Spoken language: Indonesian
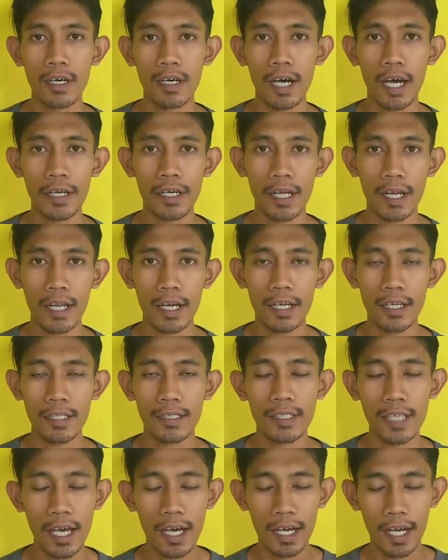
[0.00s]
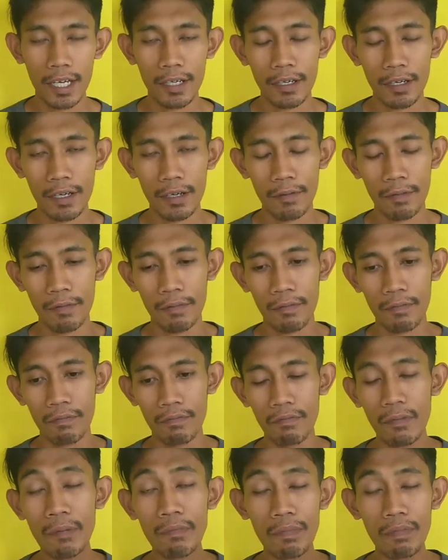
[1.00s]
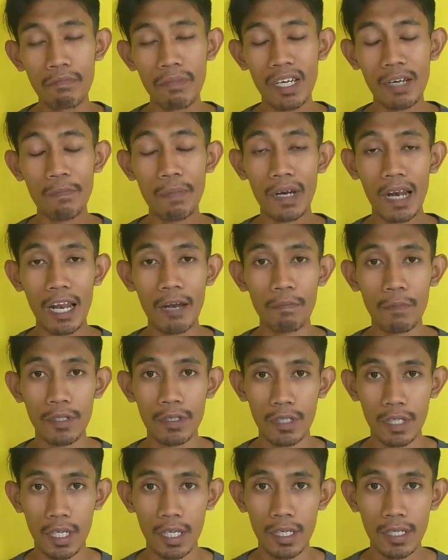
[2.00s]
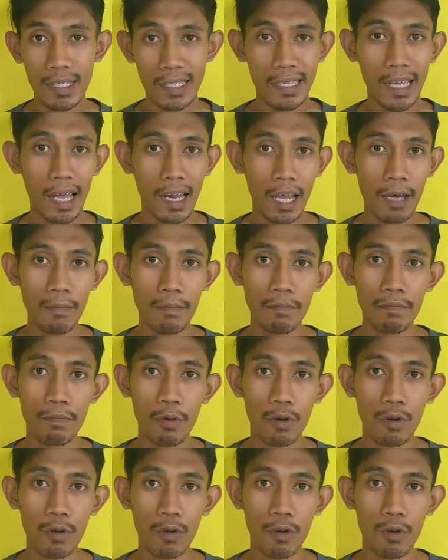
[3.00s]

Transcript: adalah sangat berperan penting di dalam